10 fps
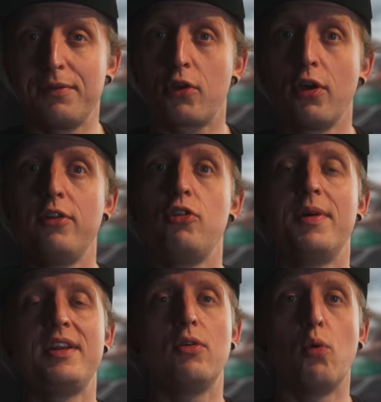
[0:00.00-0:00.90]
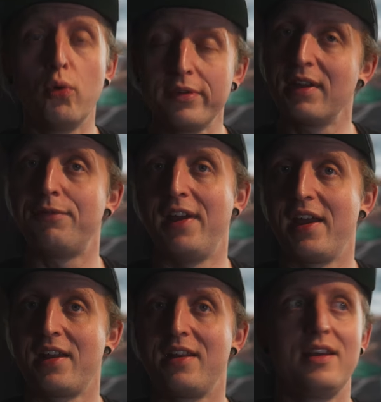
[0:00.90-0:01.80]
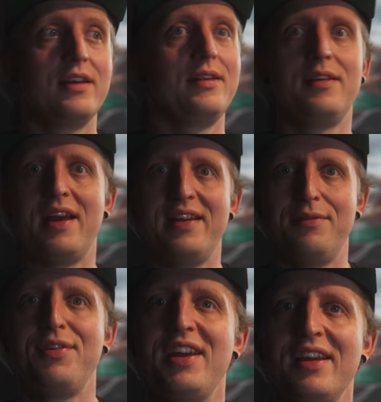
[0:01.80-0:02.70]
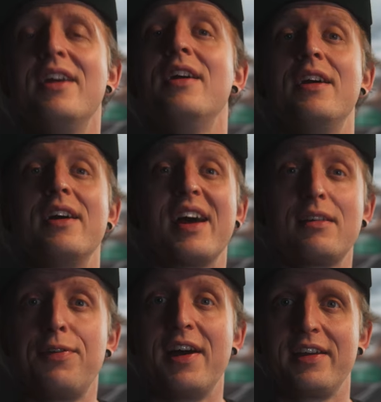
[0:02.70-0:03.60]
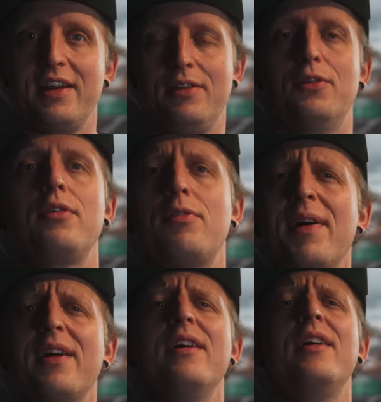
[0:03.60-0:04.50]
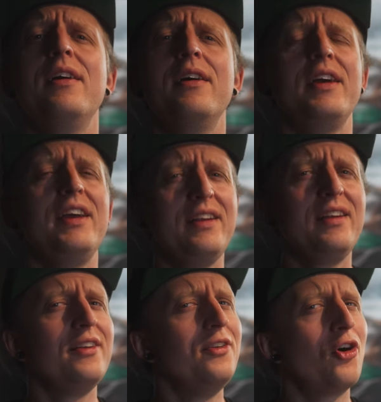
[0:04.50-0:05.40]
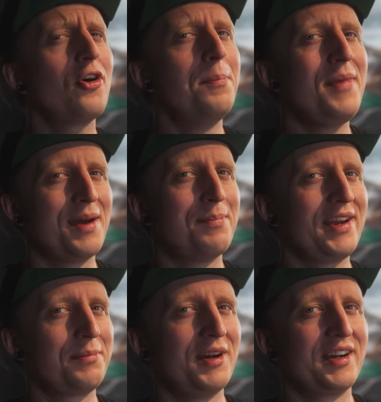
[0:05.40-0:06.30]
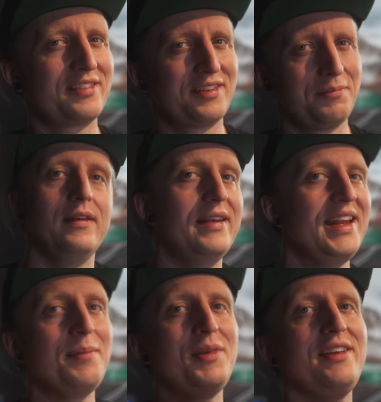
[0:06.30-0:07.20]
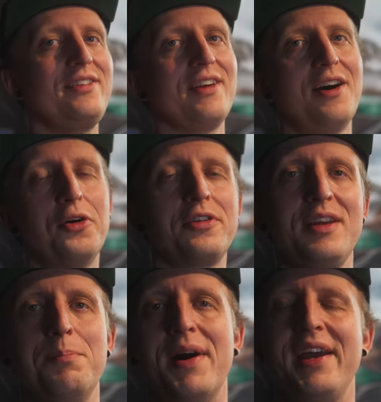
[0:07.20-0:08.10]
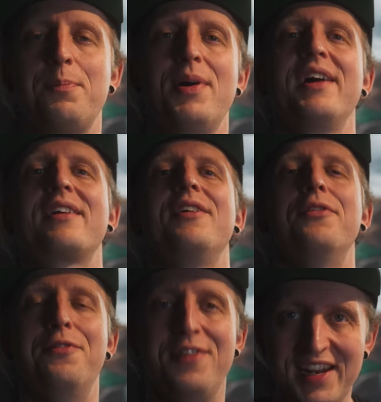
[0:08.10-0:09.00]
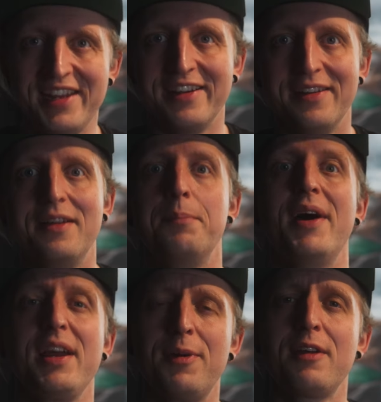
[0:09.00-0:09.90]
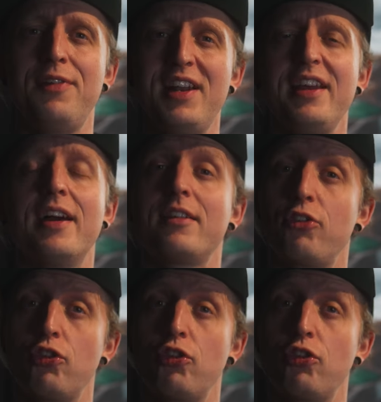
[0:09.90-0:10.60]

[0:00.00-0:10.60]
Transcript: wir können über die Osterferien hier in NRW Radfahren gehen. Und zwar in noch mehr Bikeparks nämlich auch dem Bikepark Willingen. Bikepark Willingen hatte